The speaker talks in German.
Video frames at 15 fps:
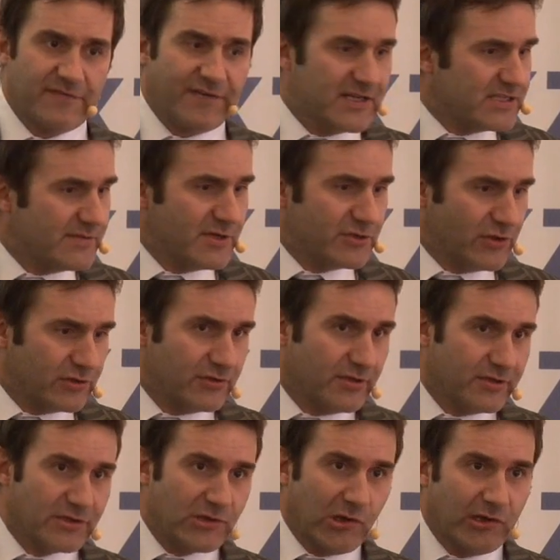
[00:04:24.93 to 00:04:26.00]
weil Sie mir doch nur
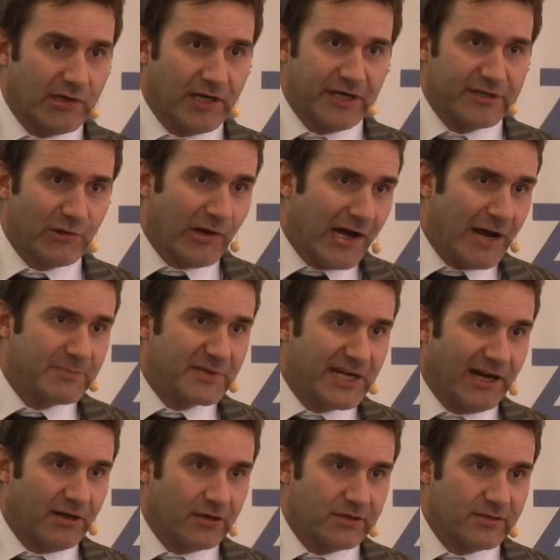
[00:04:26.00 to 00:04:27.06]
ein, ein Ohr
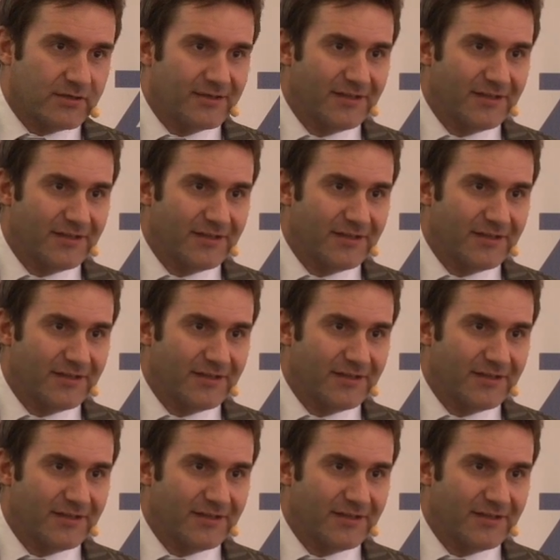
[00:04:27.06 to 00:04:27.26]
abkauen.